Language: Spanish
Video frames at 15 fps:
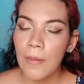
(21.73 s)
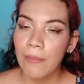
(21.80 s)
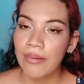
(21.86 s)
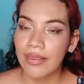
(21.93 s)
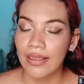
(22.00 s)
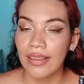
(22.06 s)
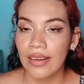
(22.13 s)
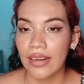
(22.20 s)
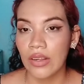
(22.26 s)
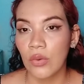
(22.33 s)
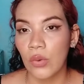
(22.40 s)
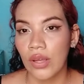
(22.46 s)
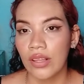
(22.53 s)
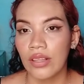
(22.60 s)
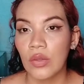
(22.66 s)
Porque
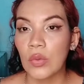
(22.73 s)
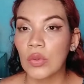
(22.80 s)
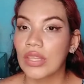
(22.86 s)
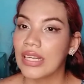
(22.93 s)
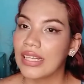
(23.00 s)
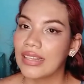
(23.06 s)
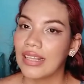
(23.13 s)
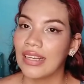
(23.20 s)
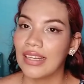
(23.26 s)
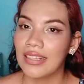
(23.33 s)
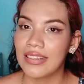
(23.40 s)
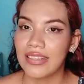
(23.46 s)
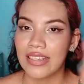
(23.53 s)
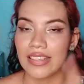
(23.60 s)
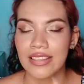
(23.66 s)
recuerden utilizar las
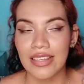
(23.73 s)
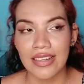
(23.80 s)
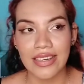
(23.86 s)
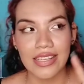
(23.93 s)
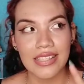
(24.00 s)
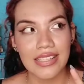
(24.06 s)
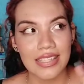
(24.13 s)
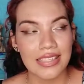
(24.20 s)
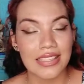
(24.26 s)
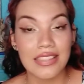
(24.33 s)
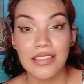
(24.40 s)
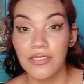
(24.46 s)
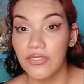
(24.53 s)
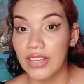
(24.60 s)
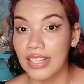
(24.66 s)
tres R's que
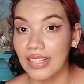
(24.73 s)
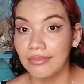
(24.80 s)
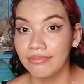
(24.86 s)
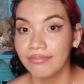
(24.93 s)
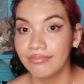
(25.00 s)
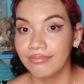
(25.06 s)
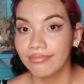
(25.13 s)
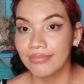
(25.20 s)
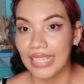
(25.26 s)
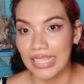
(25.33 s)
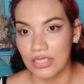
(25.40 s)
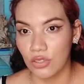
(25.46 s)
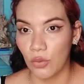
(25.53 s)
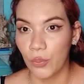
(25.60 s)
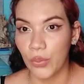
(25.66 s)
significa
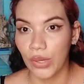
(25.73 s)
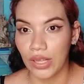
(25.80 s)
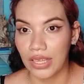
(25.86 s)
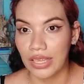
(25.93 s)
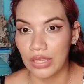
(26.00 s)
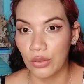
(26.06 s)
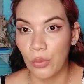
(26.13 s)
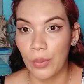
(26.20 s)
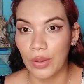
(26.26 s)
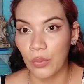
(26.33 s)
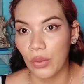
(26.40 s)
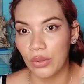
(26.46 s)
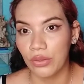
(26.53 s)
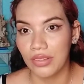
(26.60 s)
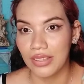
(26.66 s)
esto, pues que no me
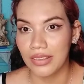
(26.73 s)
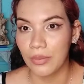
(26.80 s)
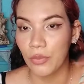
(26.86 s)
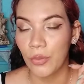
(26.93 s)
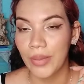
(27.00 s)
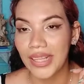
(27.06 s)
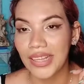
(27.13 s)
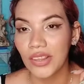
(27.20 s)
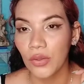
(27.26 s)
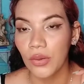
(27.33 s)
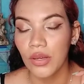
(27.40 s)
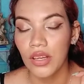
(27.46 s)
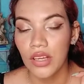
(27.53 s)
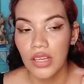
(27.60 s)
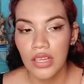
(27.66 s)
acuerdo en este momento.
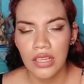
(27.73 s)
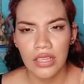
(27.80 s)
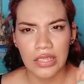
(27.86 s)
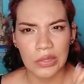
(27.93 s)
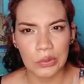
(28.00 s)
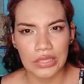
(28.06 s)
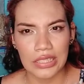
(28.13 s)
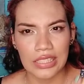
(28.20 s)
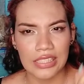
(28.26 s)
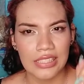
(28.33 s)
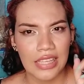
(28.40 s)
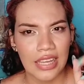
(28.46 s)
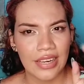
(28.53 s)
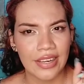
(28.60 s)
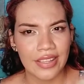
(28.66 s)

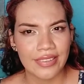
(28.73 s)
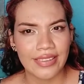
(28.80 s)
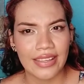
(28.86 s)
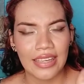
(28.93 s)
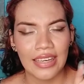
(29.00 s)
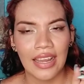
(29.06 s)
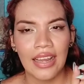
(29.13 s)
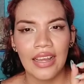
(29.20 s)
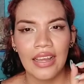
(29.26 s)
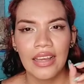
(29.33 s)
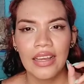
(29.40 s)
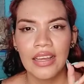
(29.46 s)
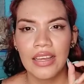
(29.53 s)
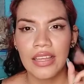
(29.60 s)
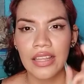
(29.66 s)
Reutilizar, reciclar
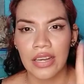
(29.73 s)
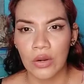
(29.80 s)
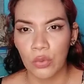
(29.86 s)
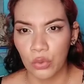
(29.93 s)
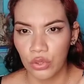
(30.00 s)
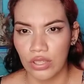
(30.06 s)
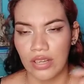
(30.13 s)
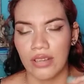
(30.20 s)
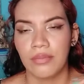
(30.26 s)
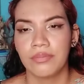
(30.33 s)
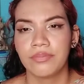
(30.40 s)
y reusar.